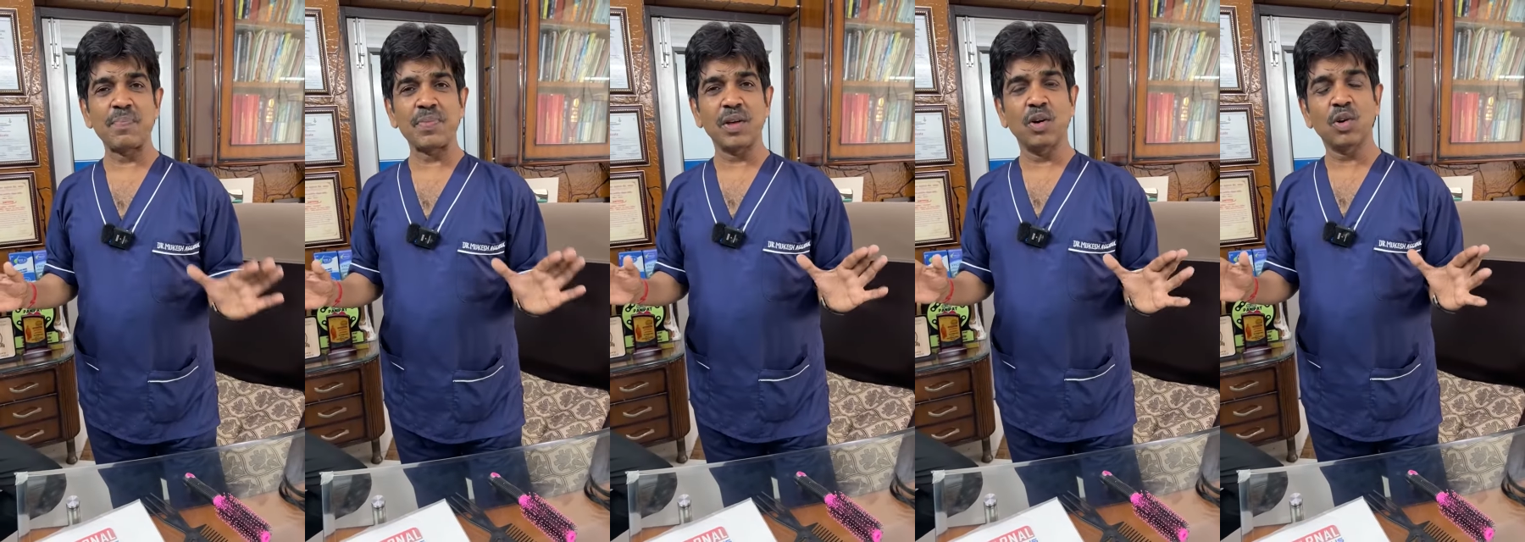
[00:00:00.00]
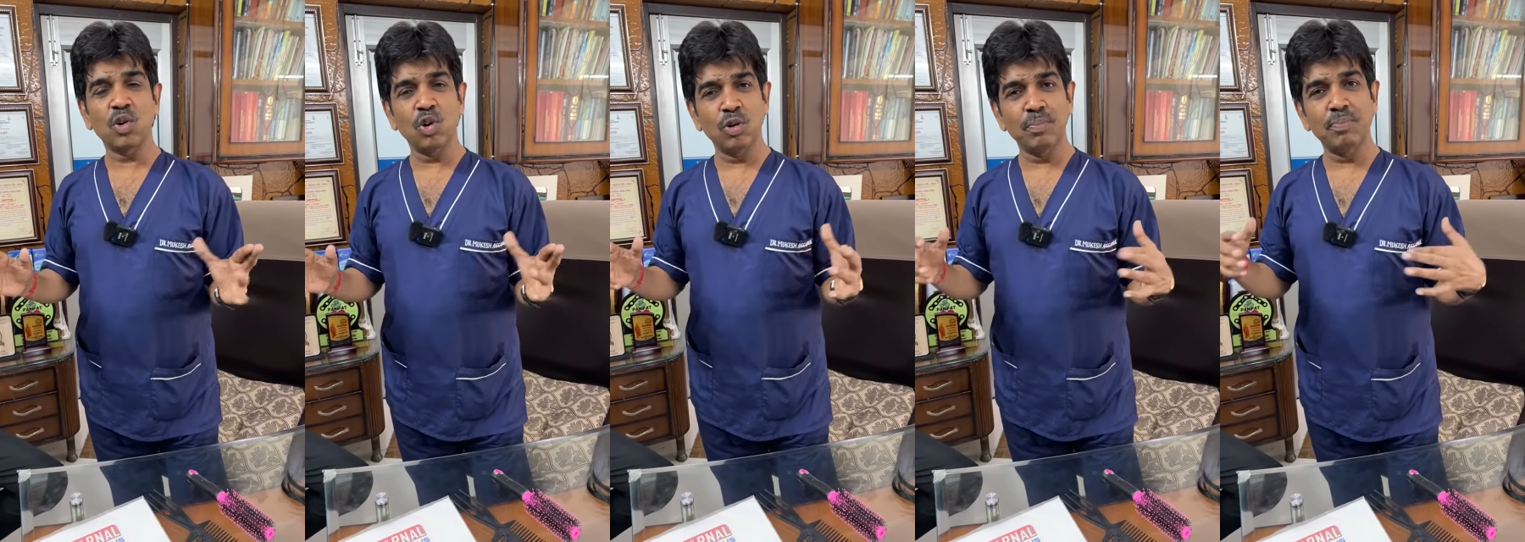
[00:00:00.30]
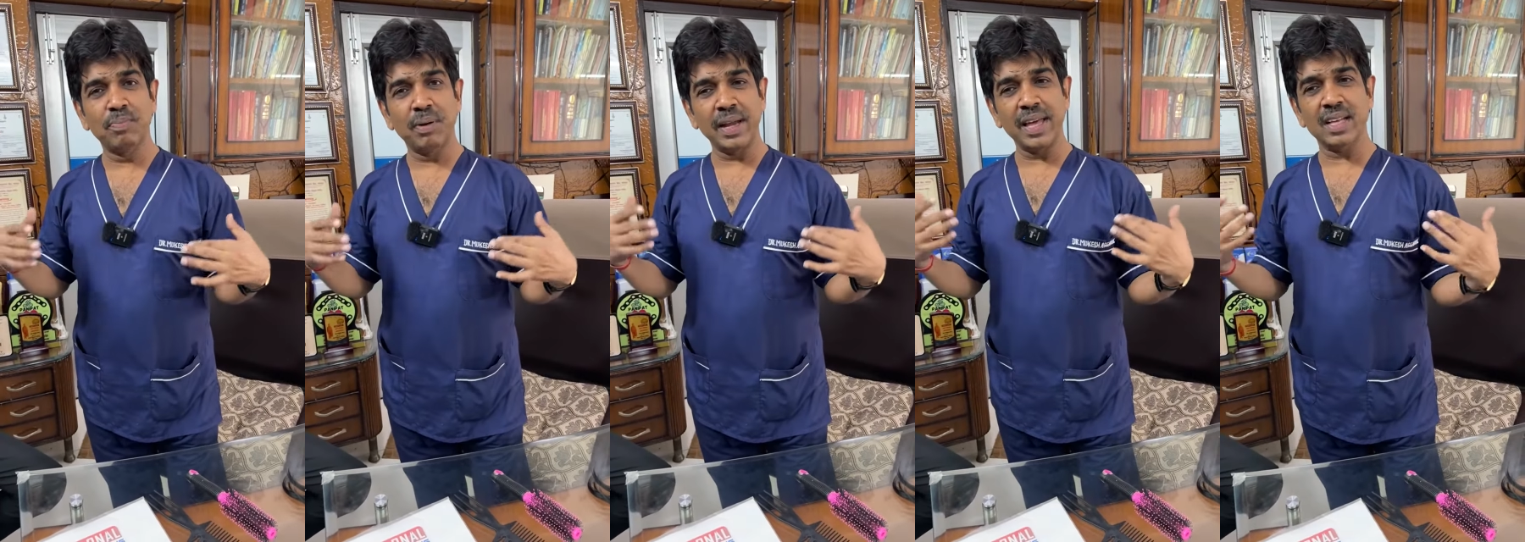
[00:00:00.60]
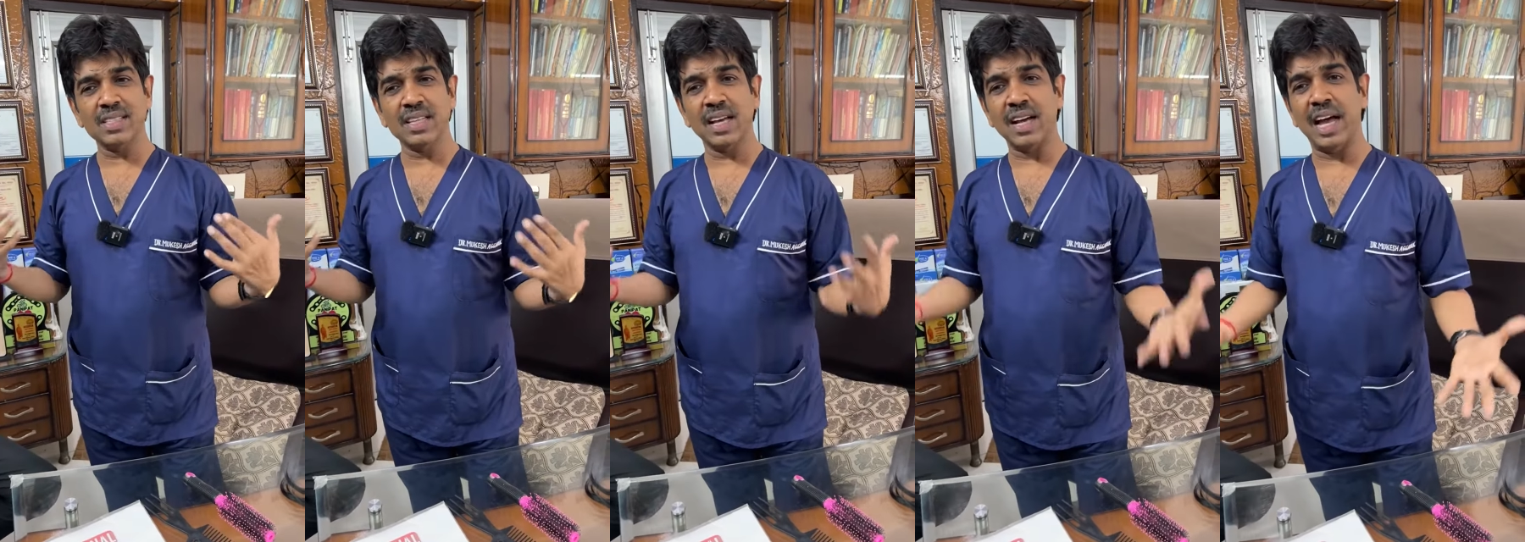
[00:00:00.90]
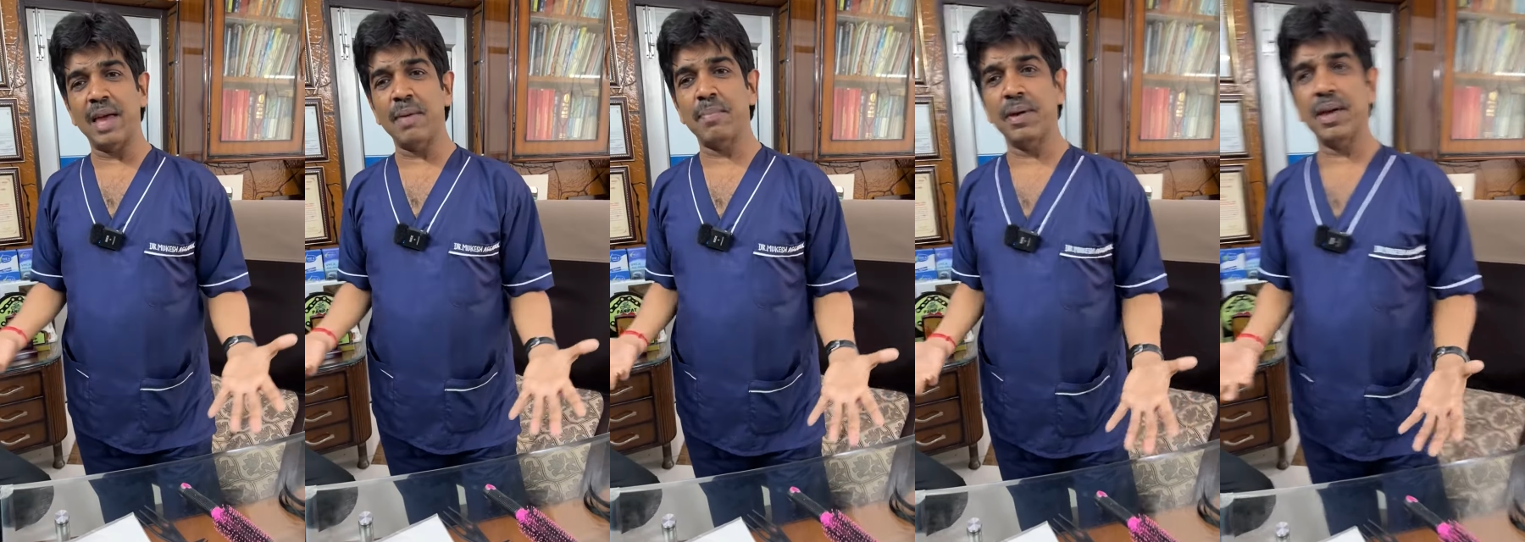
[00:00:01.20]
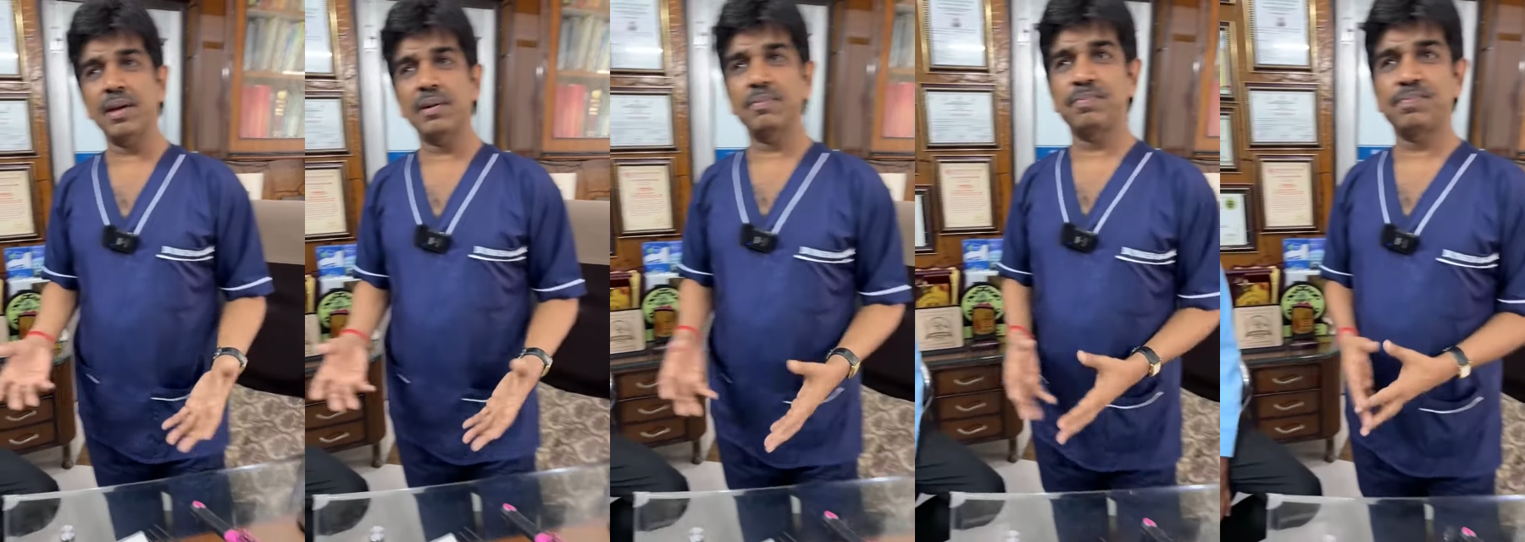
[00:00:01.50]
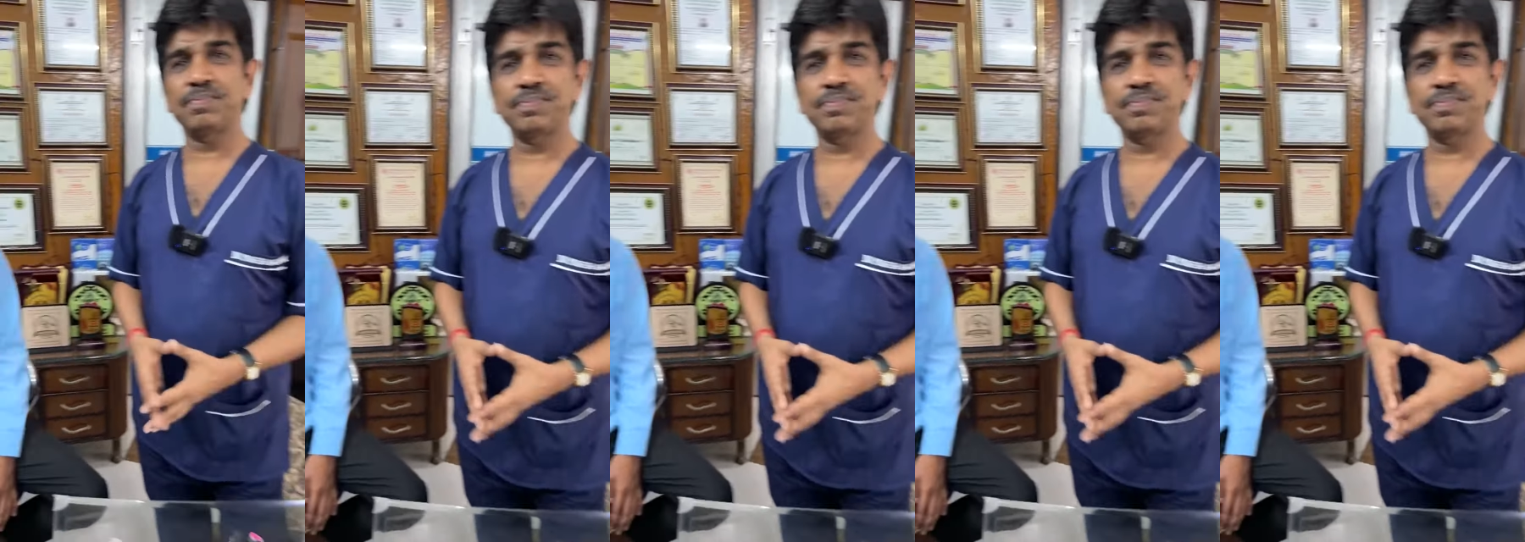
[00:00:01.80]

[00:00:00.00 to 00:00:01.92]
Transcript: दें एल्कोहल को यूज मत